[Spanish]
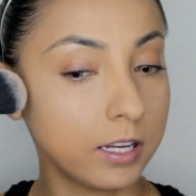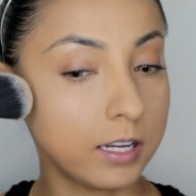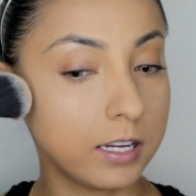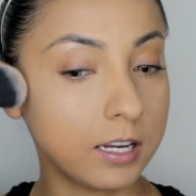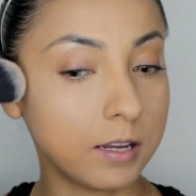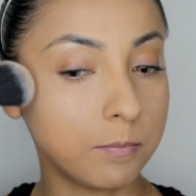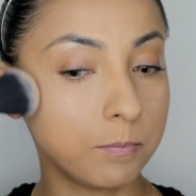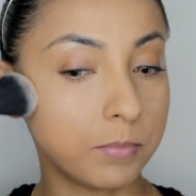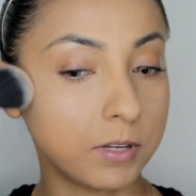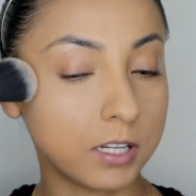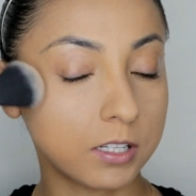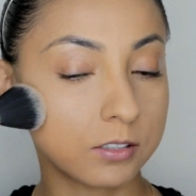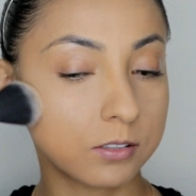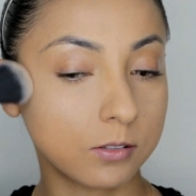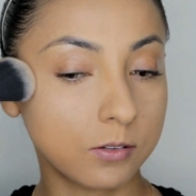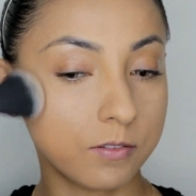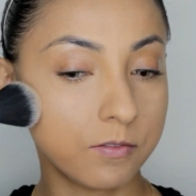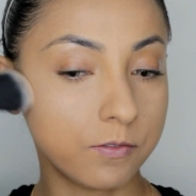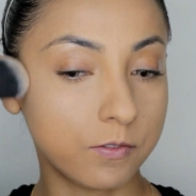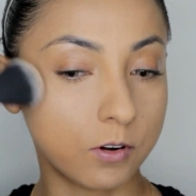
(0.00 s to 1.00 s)
y
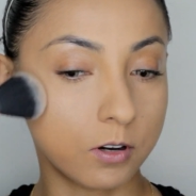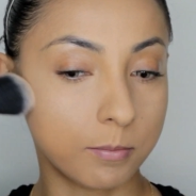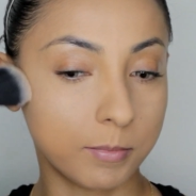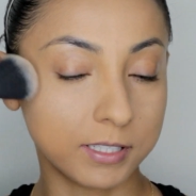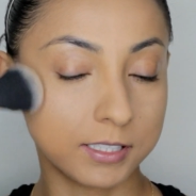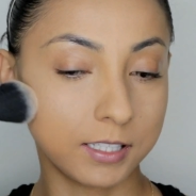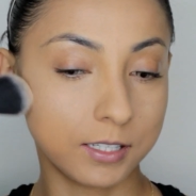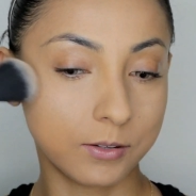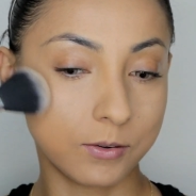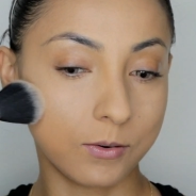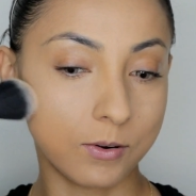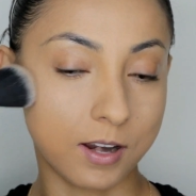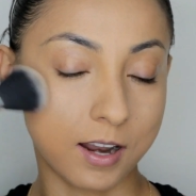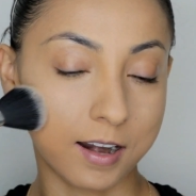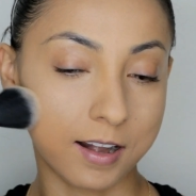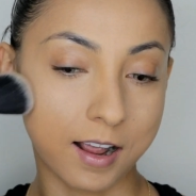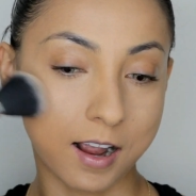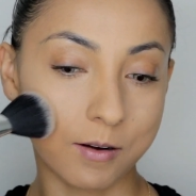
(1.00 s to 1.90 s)
empiezo en forma circular